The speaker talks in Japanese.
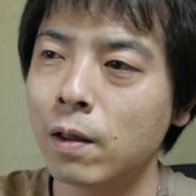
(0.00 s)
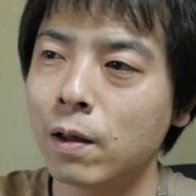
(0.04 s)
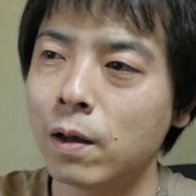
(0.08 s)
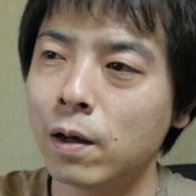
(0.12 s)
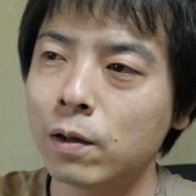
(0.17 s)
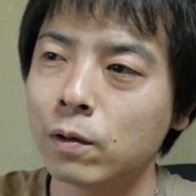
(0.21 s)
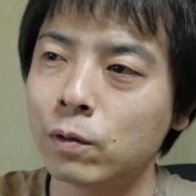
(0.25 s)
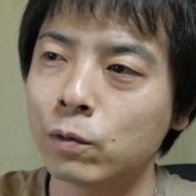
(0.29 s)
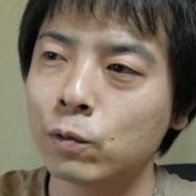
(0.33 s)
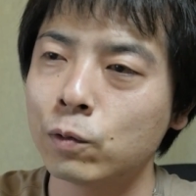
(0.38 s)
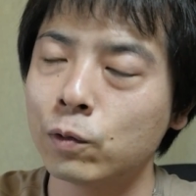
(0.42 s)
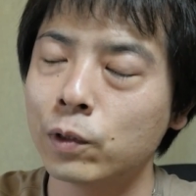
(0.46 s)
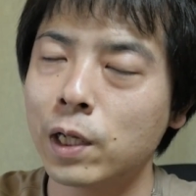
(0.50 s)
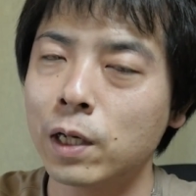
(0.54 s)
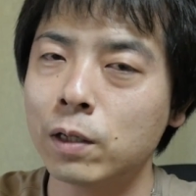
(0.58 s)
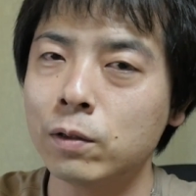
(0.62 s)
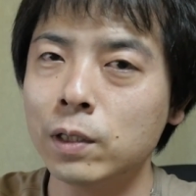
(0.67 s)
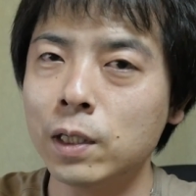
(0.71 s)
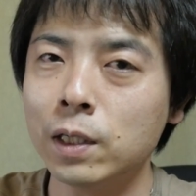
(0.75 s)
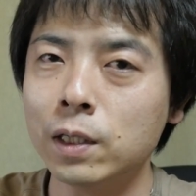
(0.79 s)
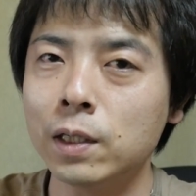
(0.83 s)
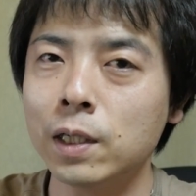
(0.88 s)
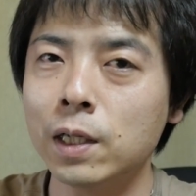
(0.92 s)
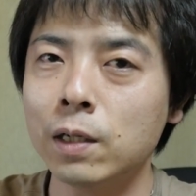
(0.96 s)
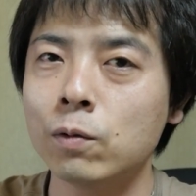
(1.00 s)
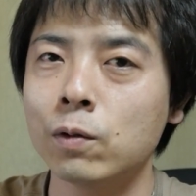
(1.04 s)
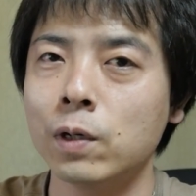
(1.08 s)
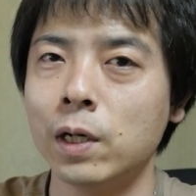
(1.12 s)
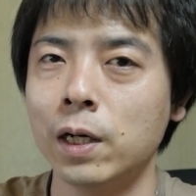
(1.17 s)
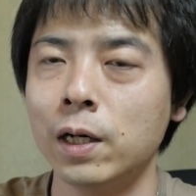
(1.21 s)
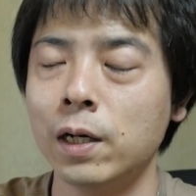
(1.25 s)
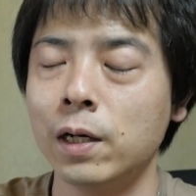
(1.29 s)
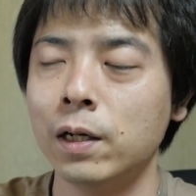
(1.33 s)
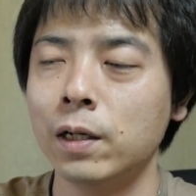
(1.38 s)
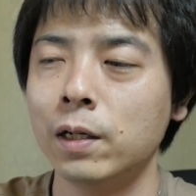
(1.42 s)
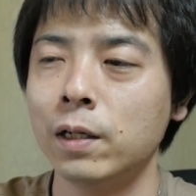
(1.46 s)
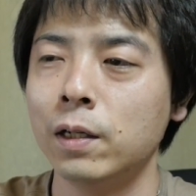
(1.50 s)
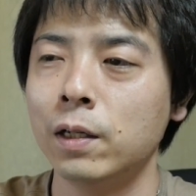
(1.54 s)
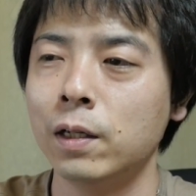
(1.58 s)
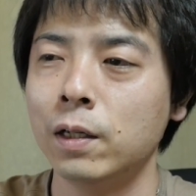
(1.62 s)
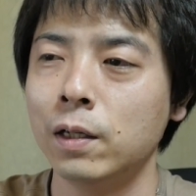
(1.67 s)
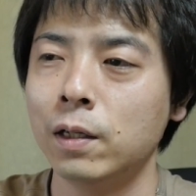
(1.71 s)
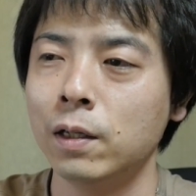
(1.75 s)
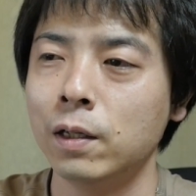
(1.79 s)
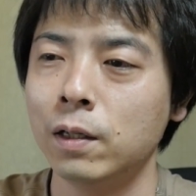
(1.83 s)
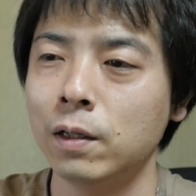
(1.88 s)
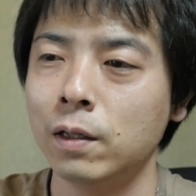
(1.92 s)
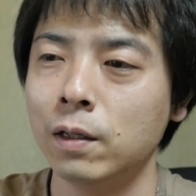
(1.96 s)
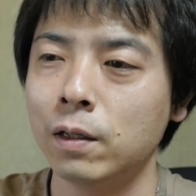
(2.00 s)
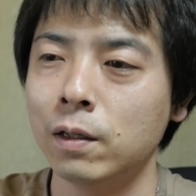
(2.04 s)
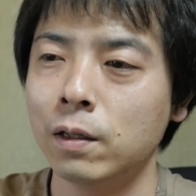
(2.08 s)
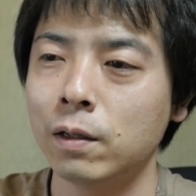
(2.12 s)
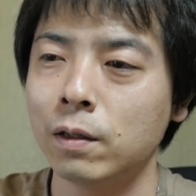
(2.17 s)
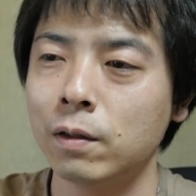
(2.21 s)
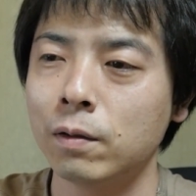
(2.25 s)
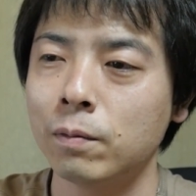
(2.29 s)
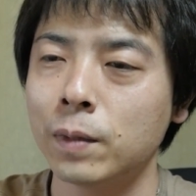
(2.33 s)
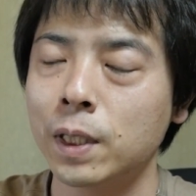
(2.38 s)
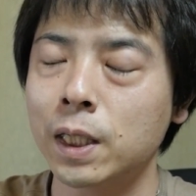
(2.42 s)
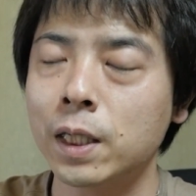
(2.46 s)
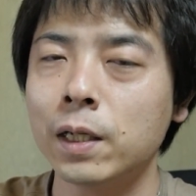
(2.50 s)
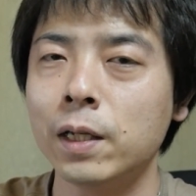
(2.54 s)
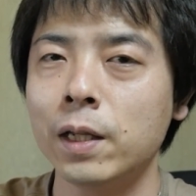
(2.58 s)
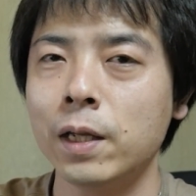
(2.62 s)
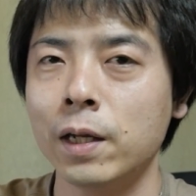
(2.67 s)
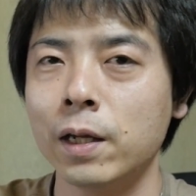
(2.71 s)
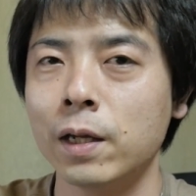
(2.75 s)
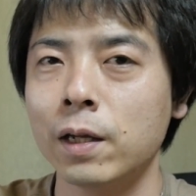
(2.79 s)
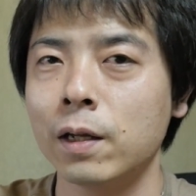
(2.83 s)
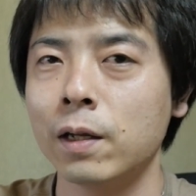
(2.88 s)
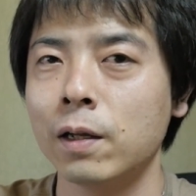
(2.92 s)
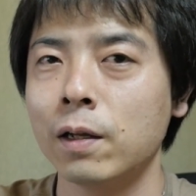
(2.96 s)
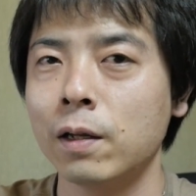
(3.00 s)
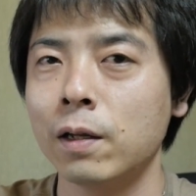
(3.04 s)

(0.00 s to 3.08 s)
あのその亡くなったのがまたね、